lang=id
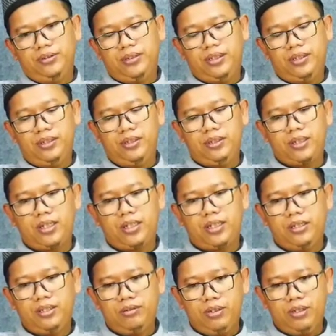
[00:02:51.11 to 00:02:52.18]
ya
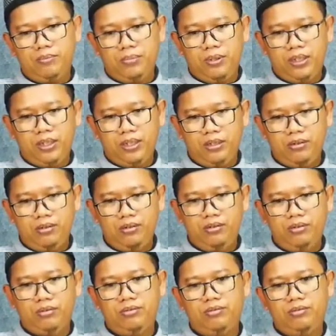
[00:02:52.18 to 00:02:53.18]
disarai oleh beliau